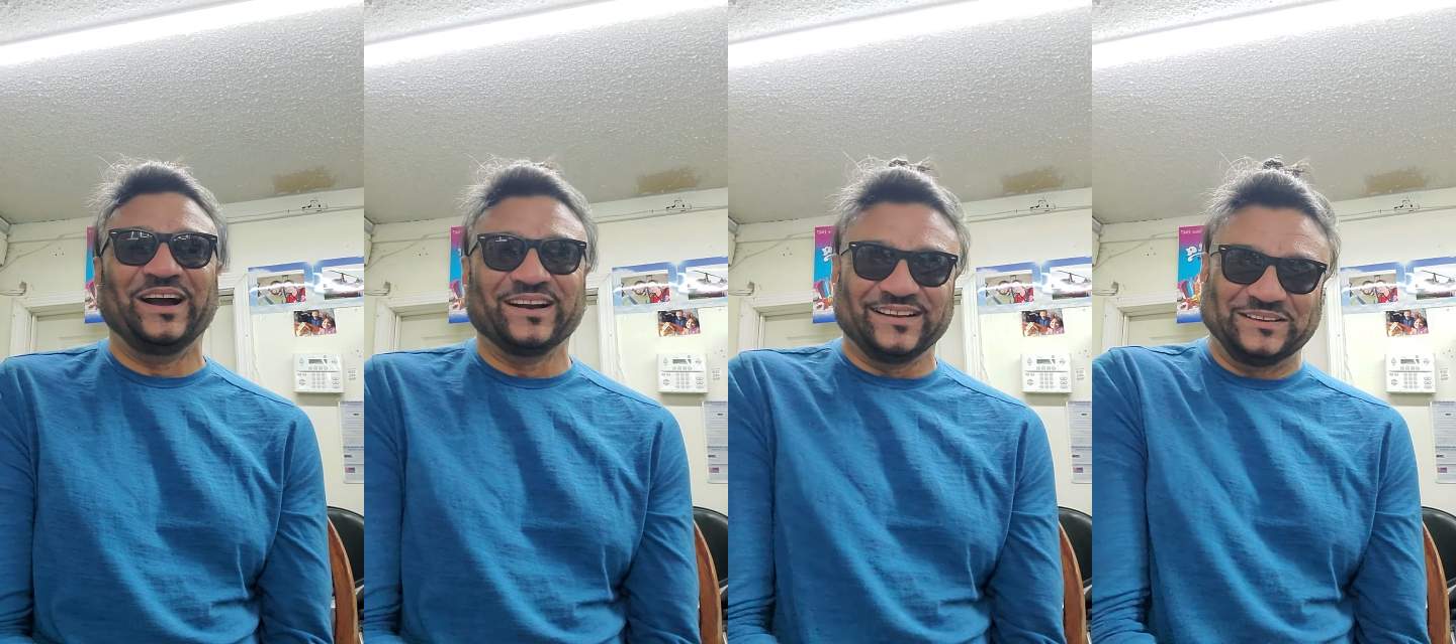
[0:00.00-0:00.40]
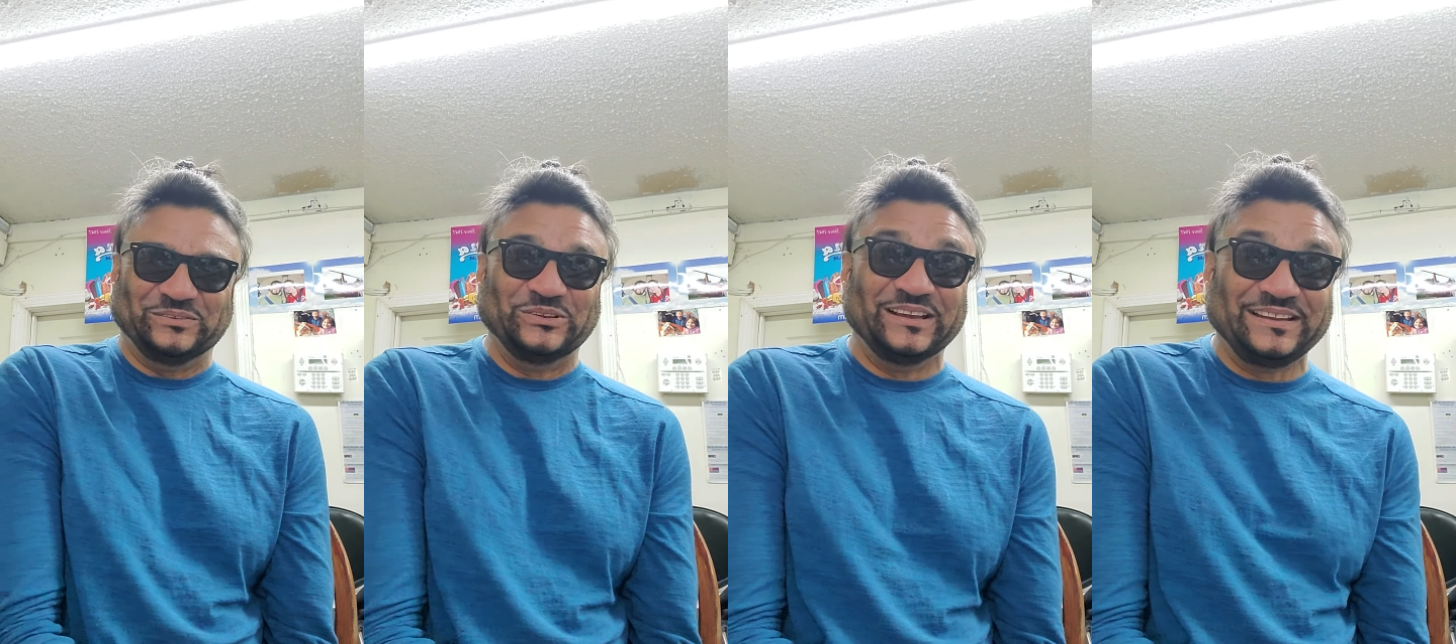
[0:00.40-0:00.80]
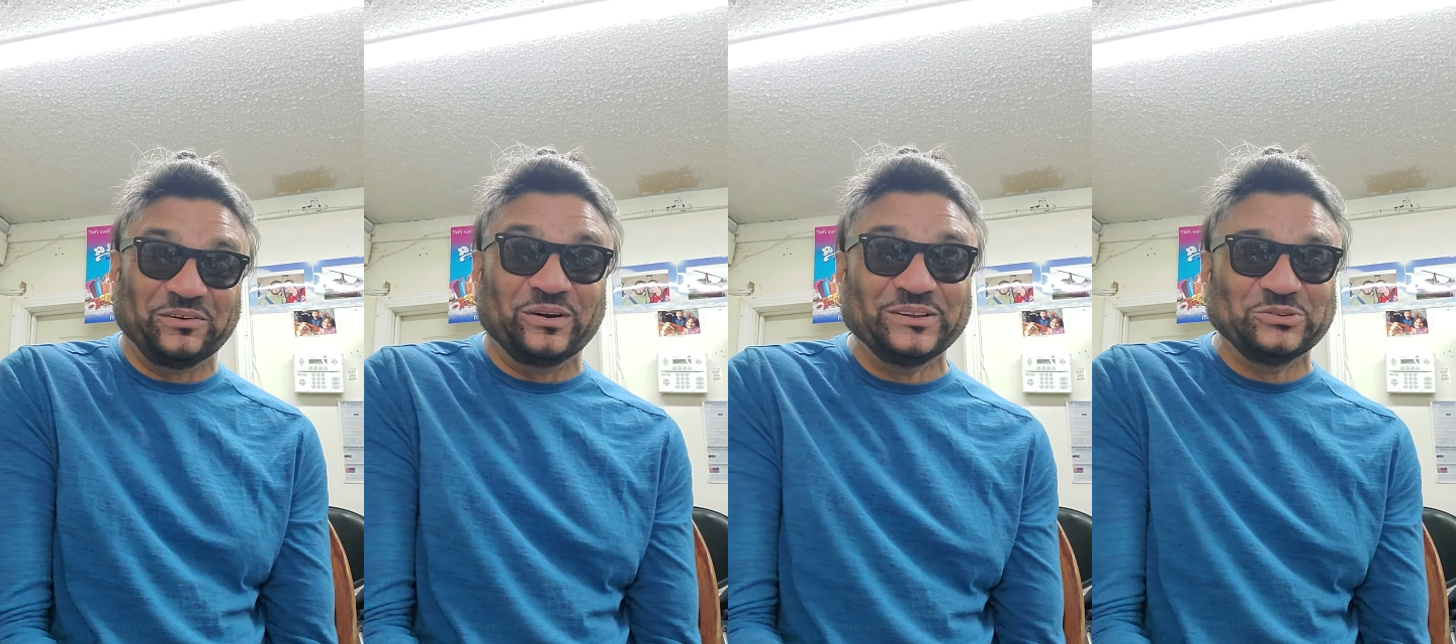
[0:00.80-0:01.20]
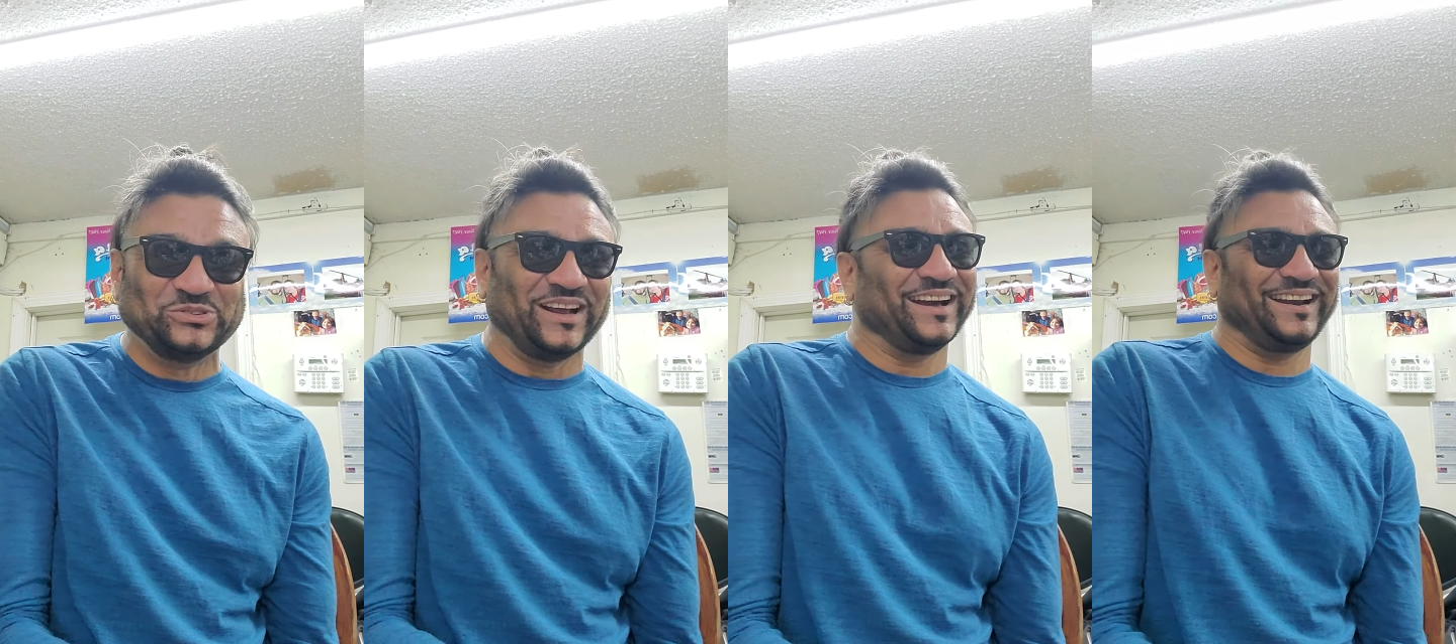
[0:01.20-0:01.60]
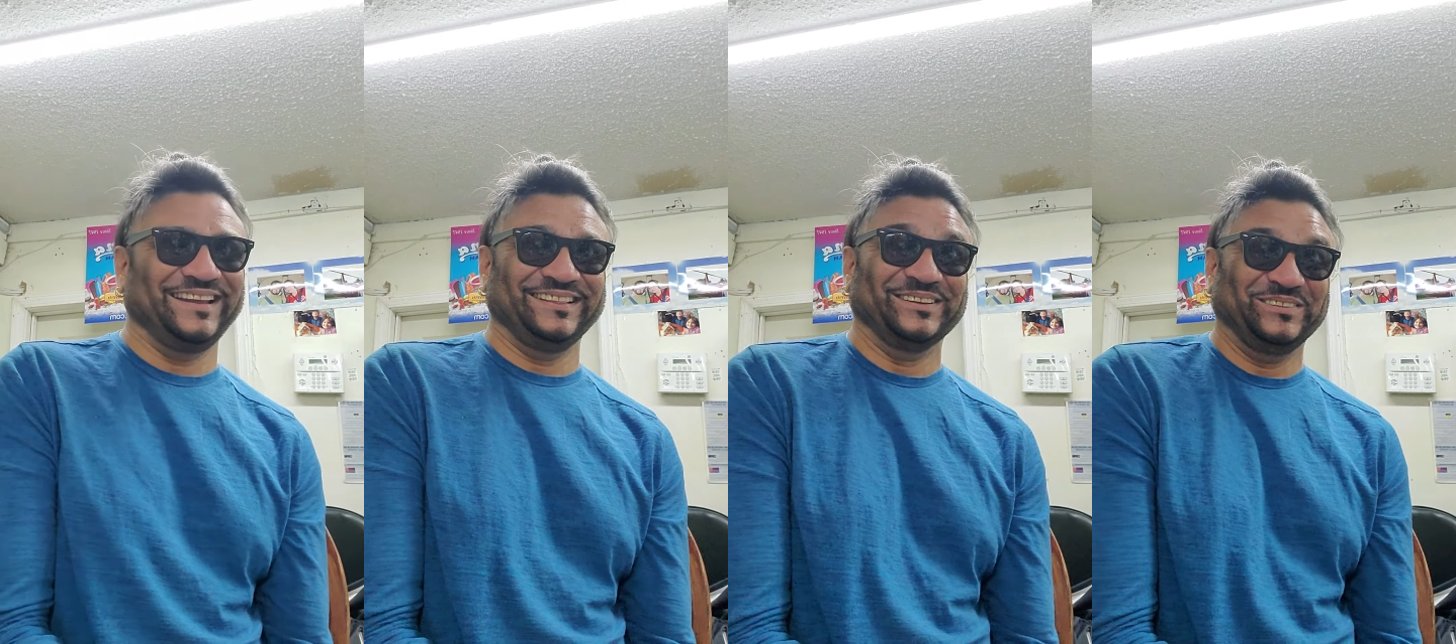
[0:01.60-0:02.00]
जहाँ खत्म हो जाता है वहां दूसरा कर
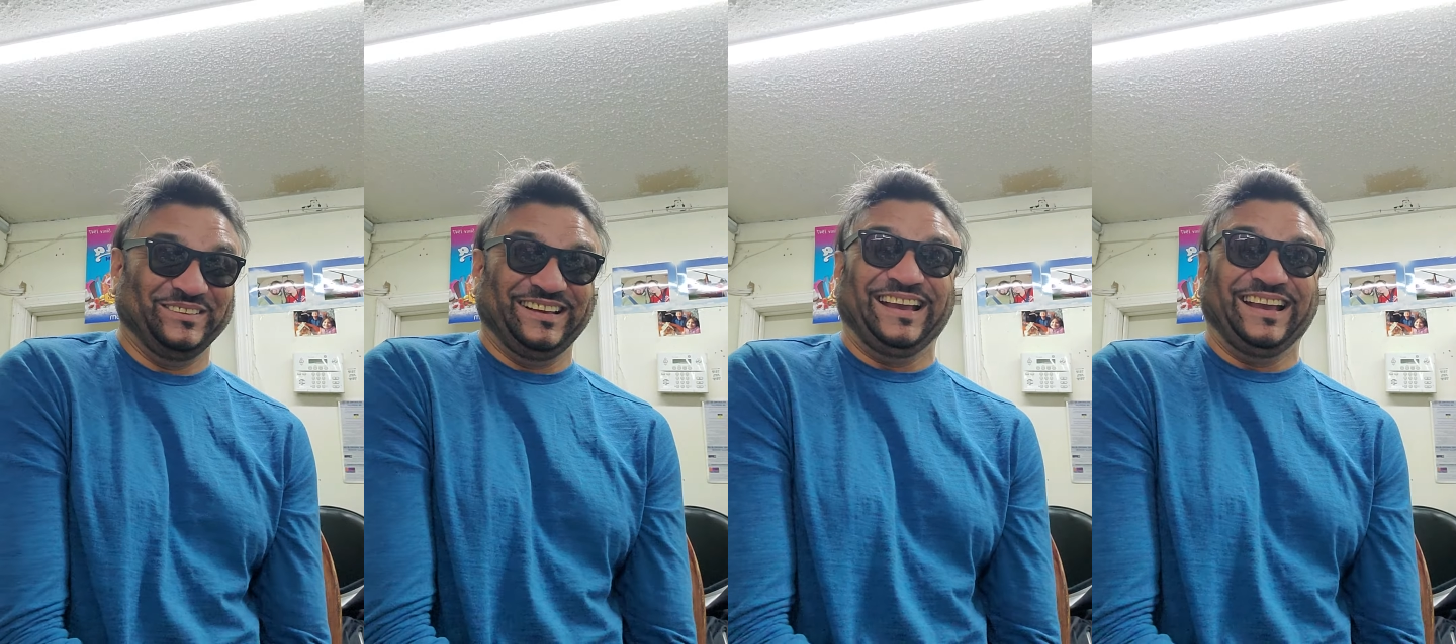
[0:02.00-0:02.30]
लेता हूँ